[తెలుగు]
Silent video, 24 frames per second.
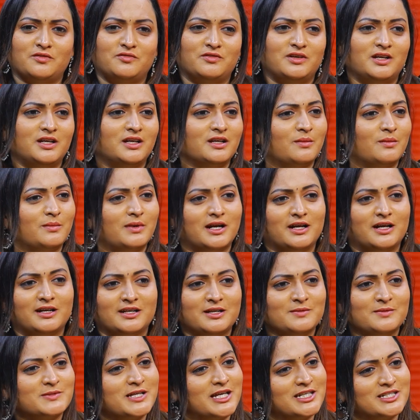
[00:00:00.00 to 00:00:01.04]
డెఫినెట్ గా మన
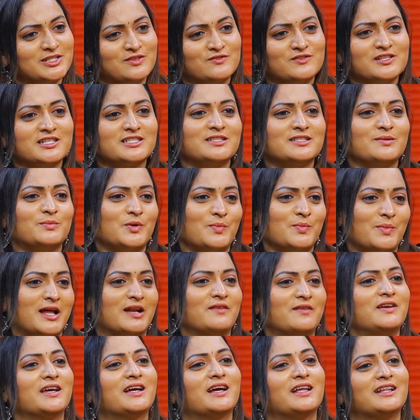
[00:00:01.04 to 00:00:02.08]
డ్రీమ్స్ అచీవ్ చేసినప్పుడు
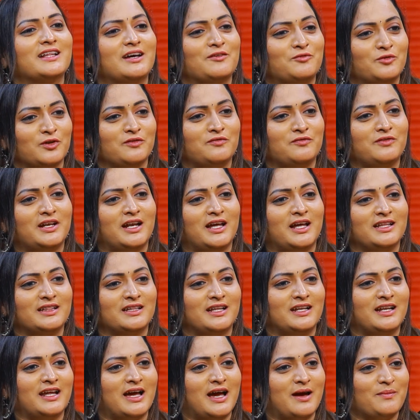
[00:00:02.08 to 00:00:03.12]
మనమే కదా ఫుల్ఫిల్ అయింది